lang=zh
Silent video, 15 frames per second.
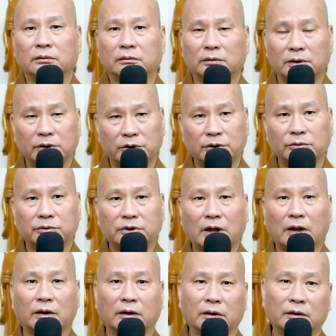你修
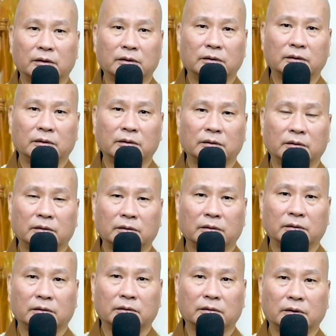善，
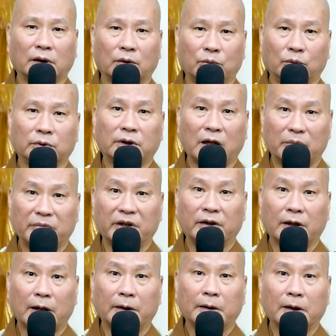那国泰
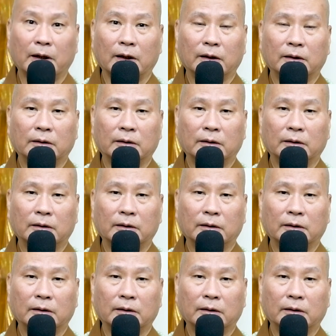民安呐，